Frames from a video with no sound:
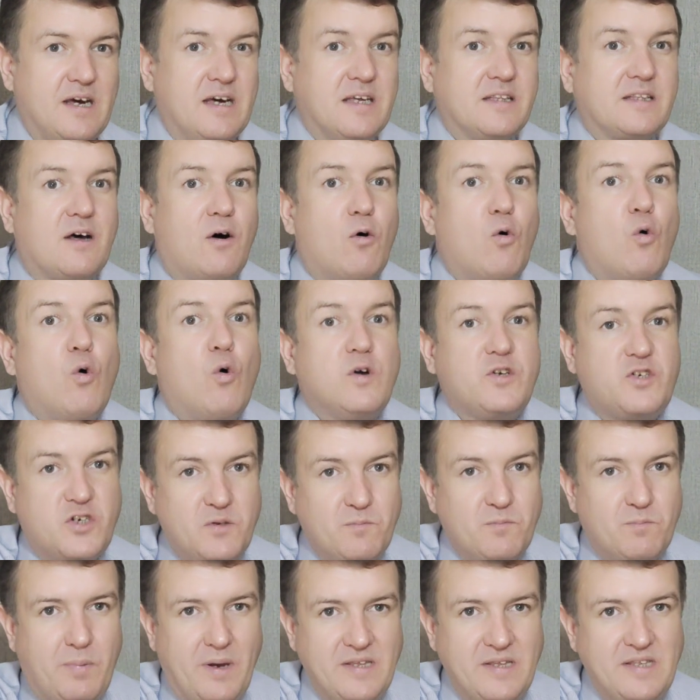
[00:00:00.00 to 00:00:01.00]
Это
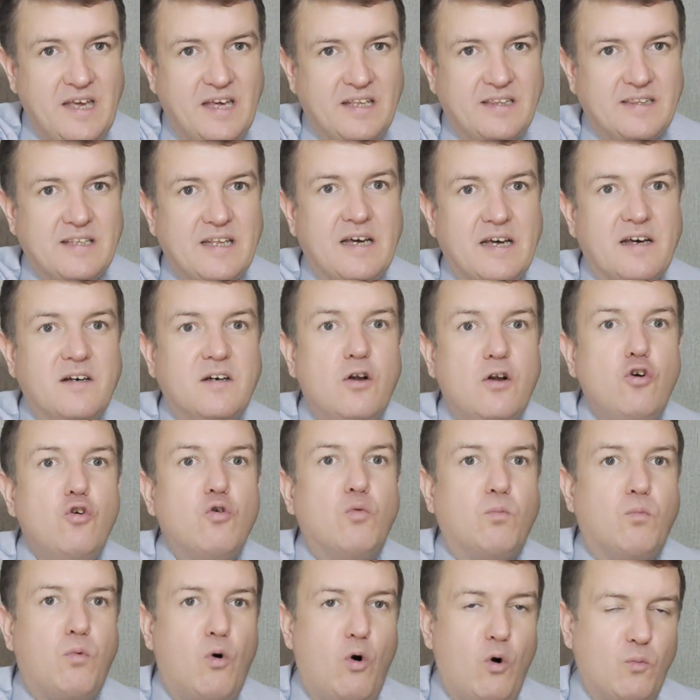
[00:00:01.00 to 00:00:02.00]
очень понятно
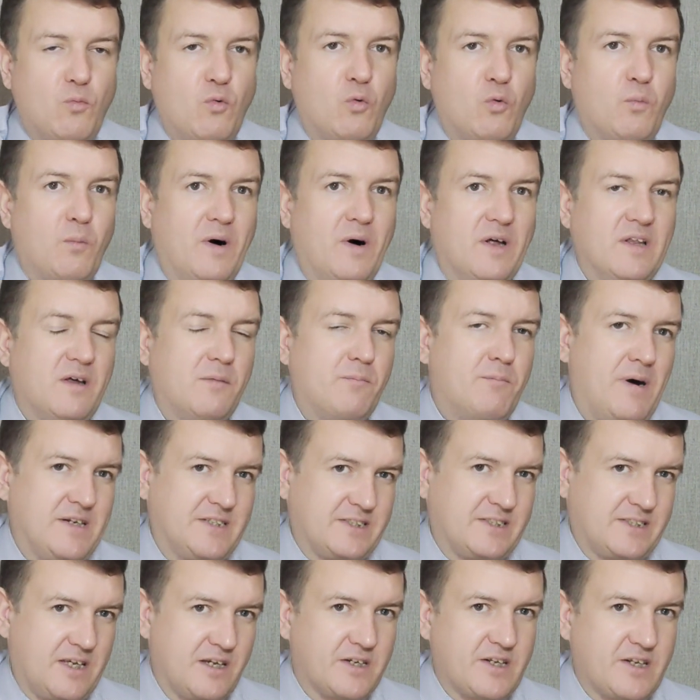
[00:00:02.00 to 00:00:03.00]
любому
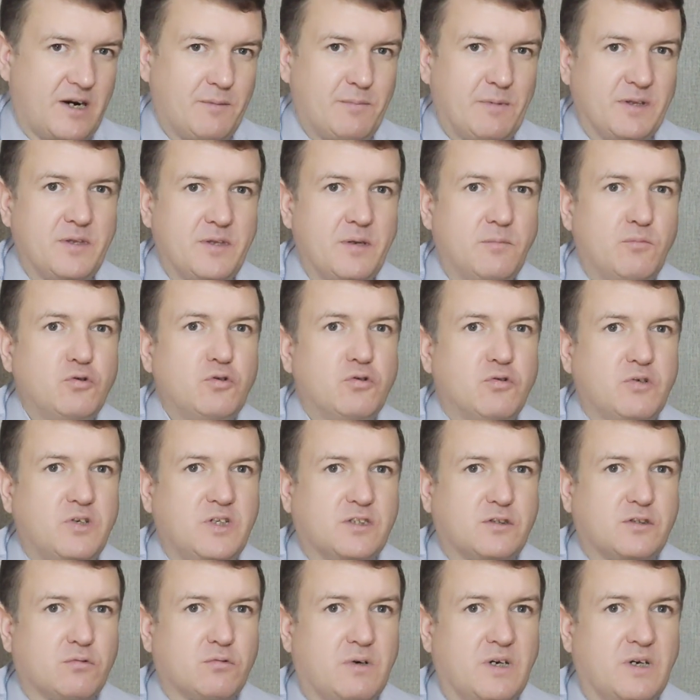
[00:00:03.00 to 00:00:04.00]
маломальски грамотному
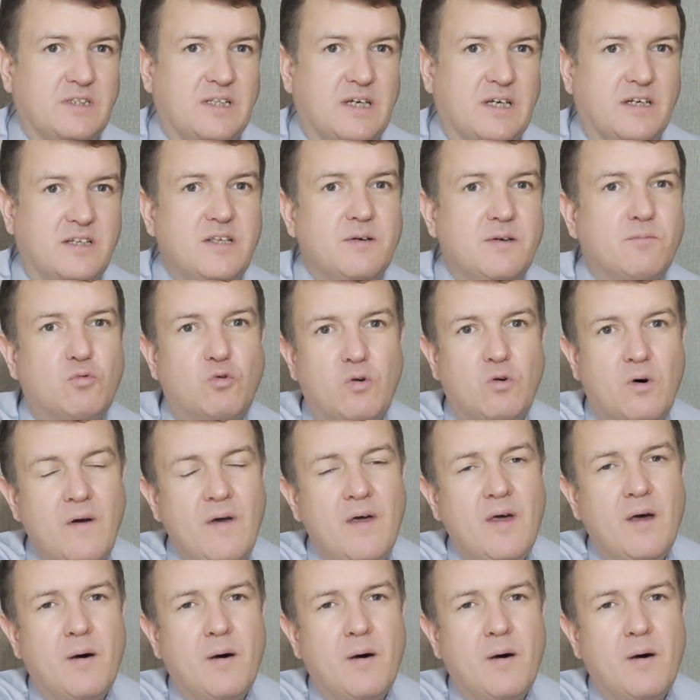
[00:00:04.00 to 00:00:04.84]
юристу, когда к нему